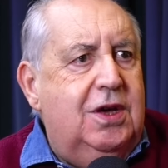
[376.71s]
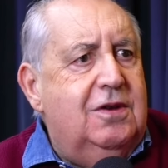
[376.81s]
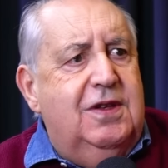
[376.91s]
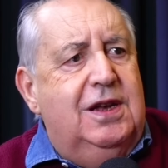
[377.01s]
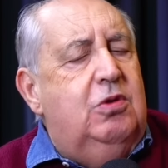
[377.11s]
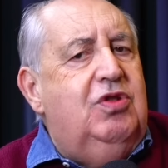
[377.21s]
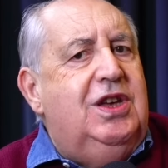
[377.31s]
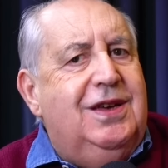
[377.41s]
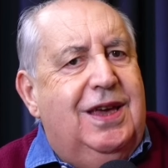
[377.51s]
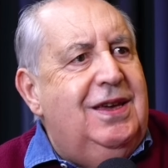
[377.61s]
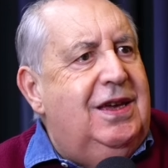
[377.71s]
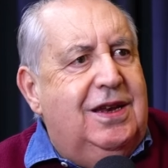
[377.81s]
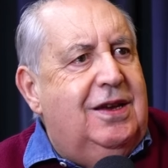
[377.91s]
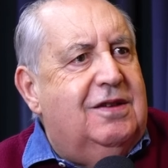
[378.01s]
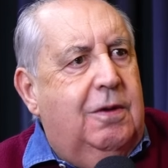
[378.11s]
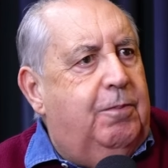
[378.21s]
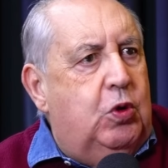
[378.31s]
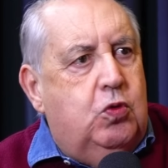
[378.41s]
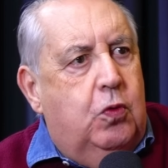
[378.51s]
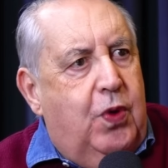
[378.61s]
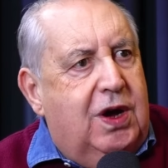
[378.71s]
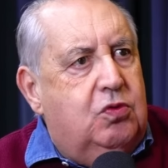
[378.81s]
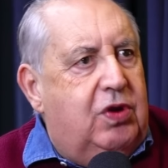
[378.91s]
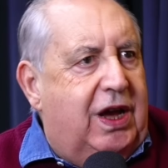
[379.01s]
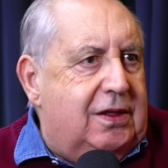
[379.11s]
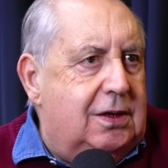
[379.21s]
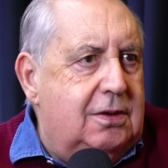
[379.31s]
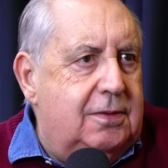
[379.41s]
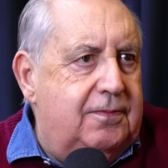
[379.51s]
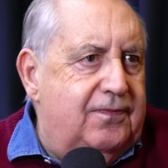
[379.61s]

Senão Mas... ninguém iria se preocupar com nada. Eu